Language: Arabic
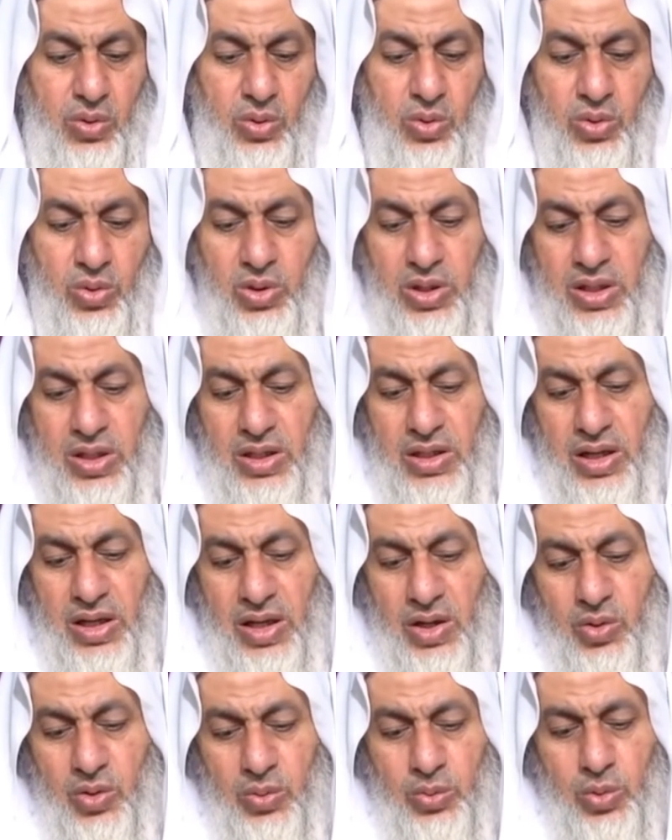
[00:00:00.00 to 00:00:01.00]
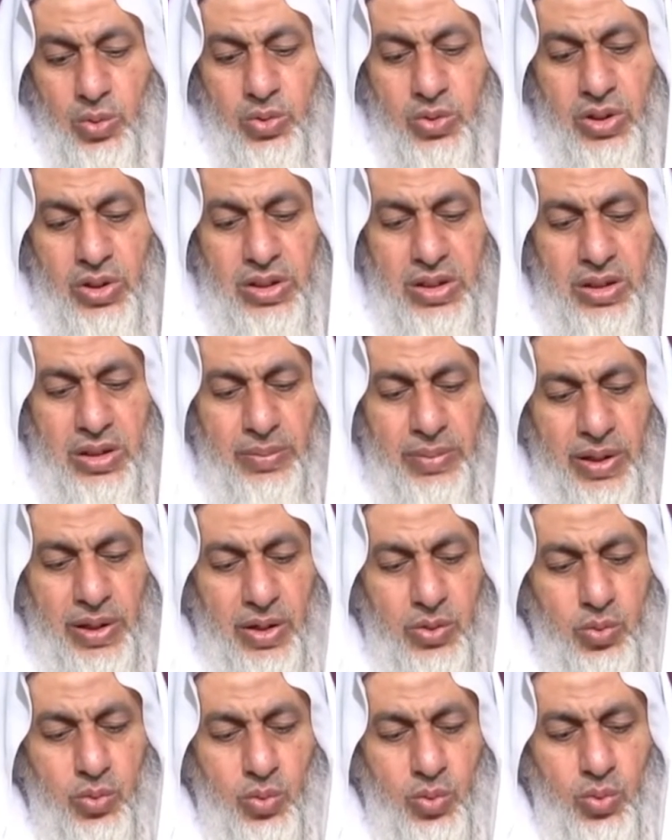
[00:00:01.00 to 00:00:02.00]
قل أحل لكم
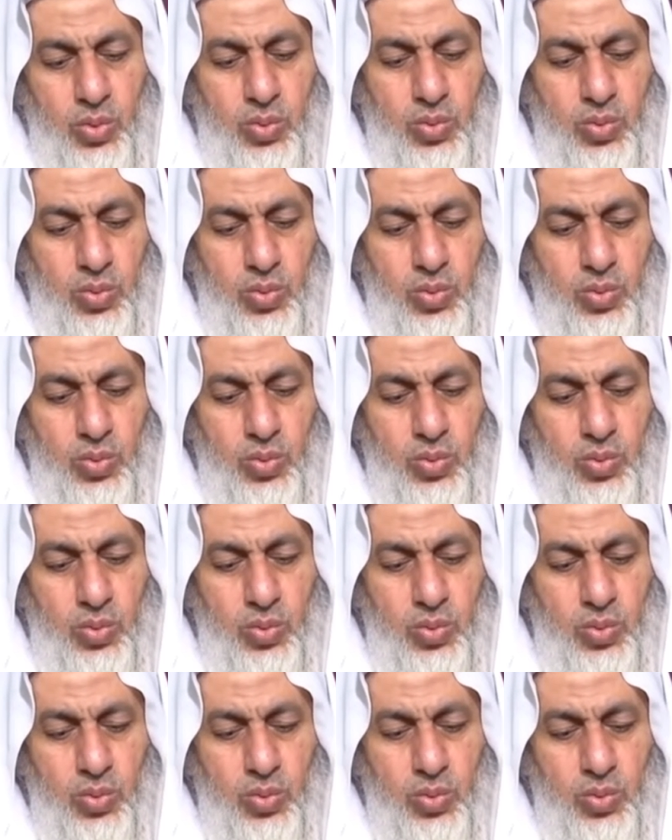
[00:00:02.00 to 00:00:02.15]
الطيبات